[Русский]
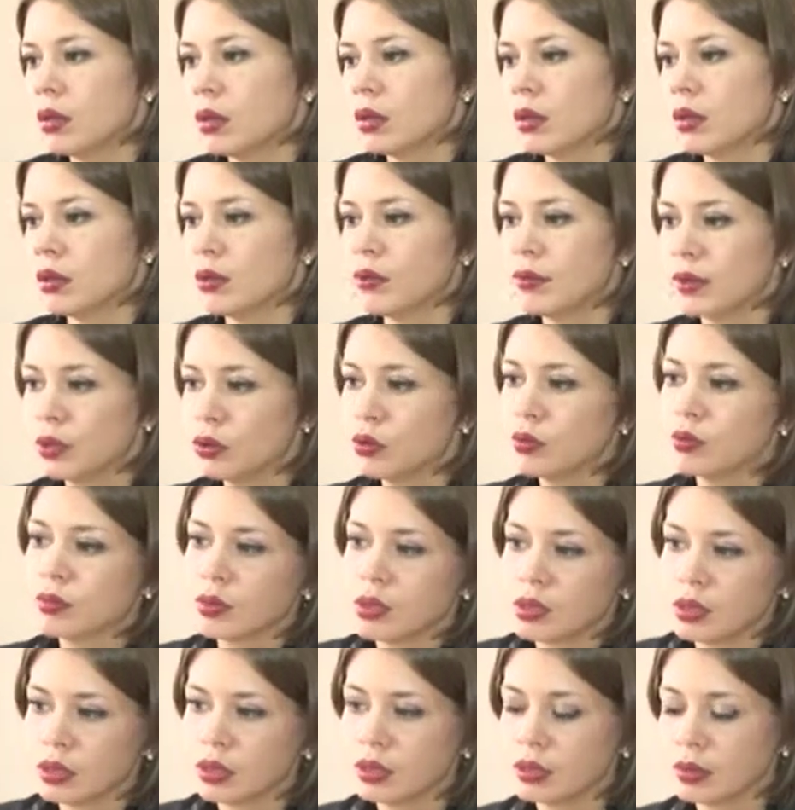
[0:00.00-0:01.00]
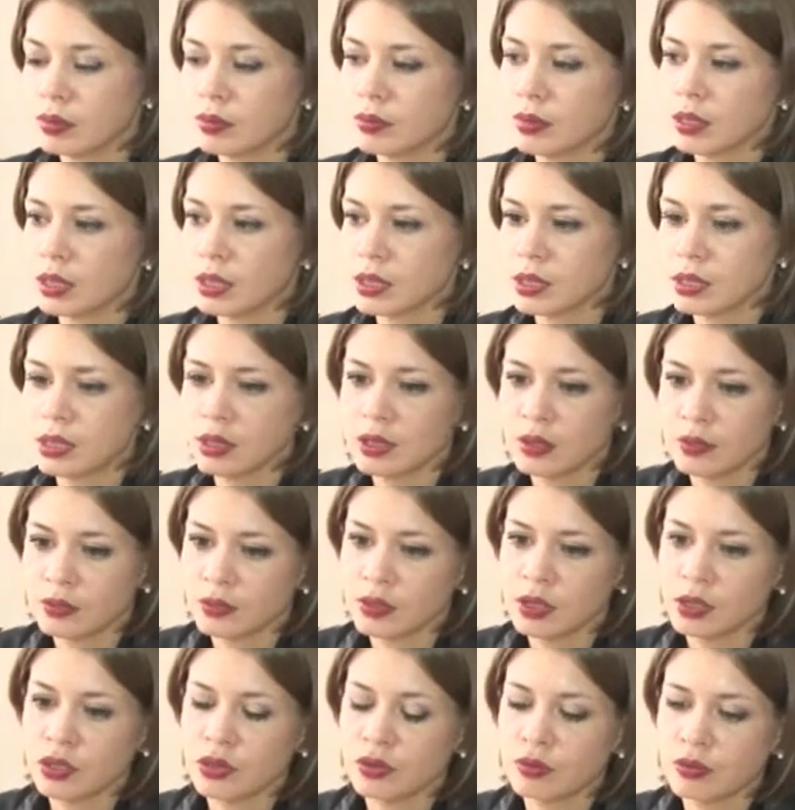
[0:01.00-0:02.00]
а, в одном из
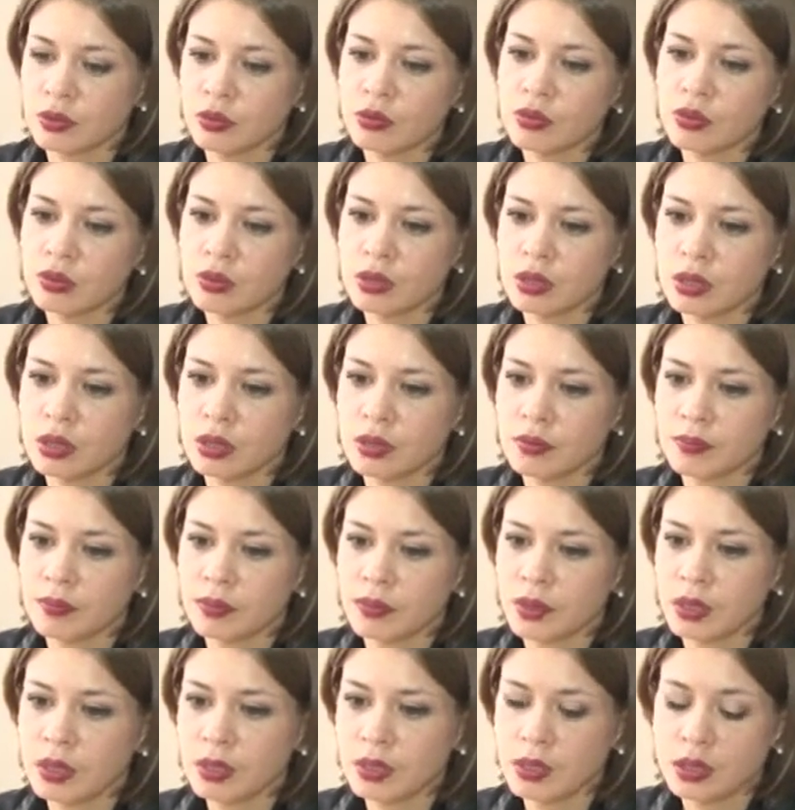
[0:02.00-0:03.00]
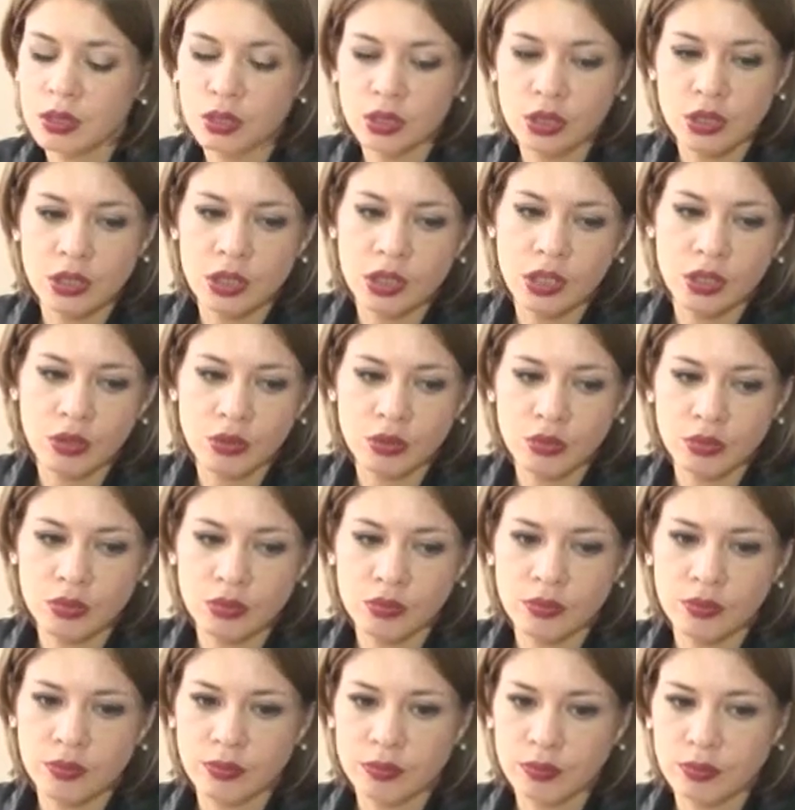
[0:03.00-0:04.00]
магазинов нашего города. И, к
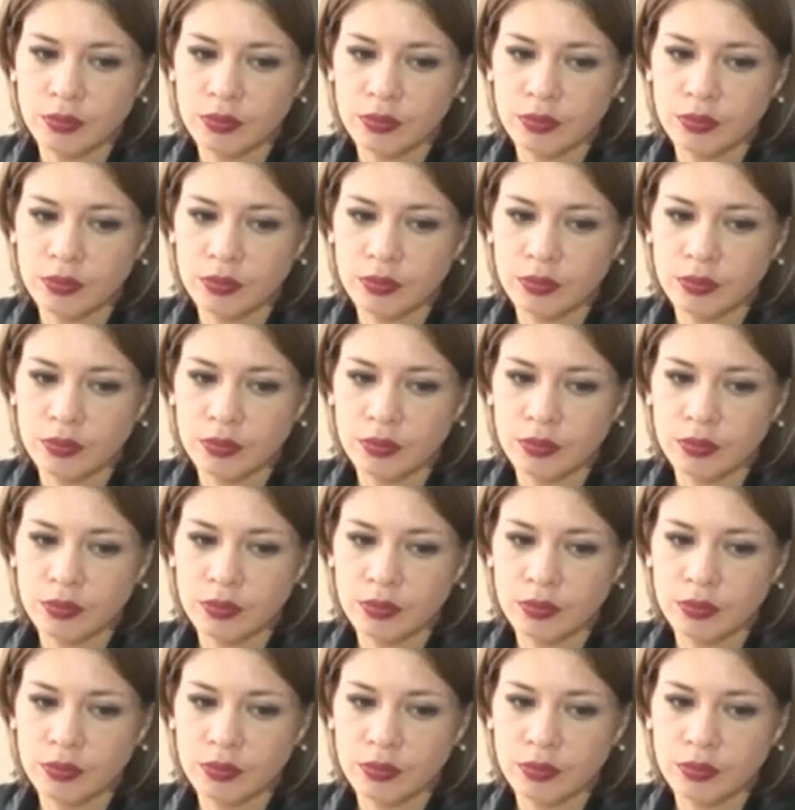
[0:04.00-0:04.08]
сожалению,